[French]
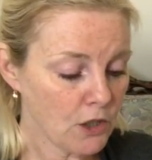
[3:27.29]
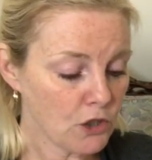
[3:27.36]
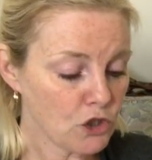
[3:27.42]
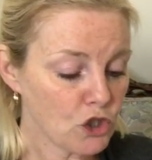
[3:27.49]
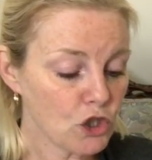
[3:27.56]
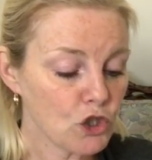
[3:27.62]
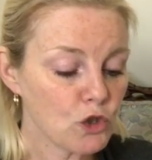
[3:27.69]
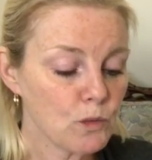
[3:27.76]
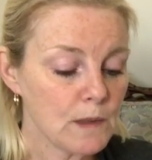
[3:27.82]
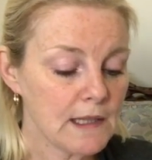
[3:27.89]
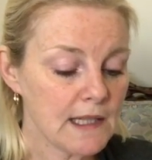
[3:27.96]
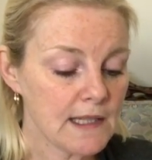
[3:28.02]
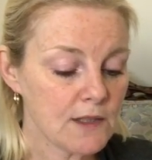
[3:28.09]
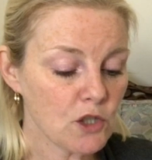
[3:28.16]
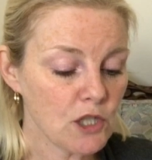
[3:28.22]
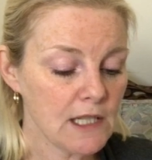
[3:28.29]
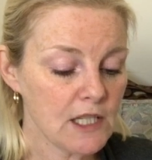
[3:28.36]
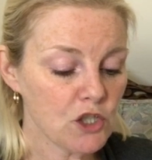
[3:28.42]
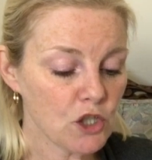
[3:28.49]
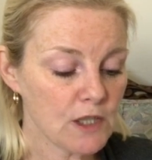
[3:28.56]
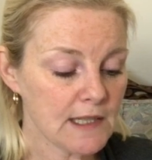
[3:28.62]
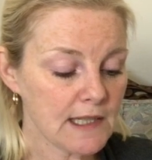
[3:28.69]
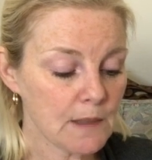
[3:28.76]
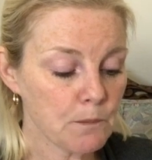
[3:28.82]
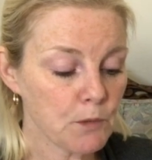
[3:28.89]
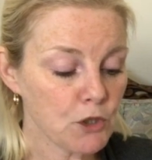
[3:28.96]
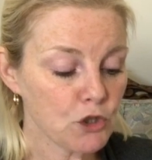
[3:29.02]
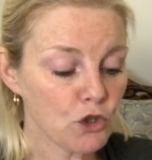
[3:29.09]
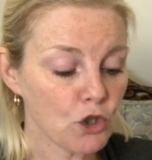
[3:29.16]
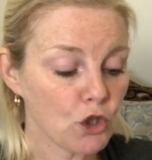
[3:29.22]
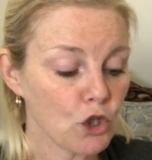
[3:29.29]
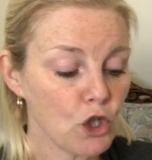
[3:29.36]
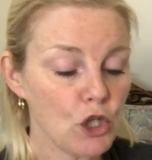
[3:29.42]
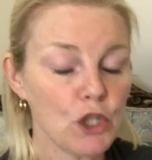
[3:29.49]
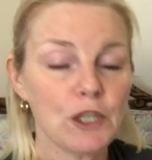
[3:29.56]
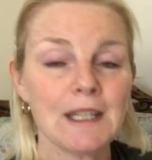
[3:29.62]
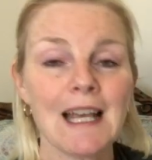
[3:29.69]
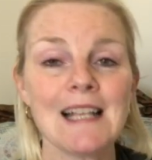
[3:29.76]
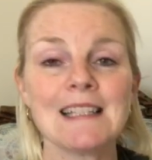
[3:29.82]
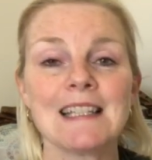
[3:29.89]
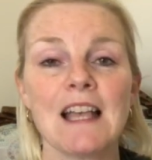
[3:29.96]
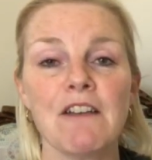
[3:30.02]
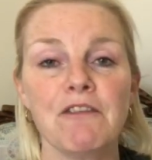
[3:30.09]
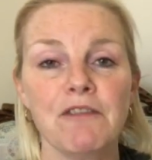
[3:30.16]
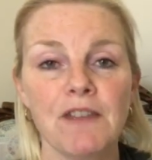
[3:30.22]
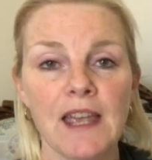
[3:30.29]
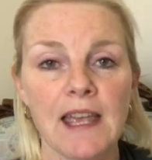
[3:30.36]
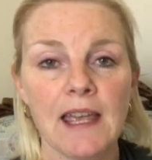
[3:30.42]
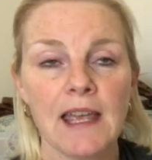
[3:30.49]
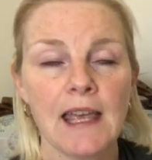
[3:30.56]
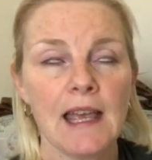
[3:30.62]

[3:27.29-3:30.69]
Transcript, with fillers: Je suis désolée, je ne sais pas ce que le temps ça fait.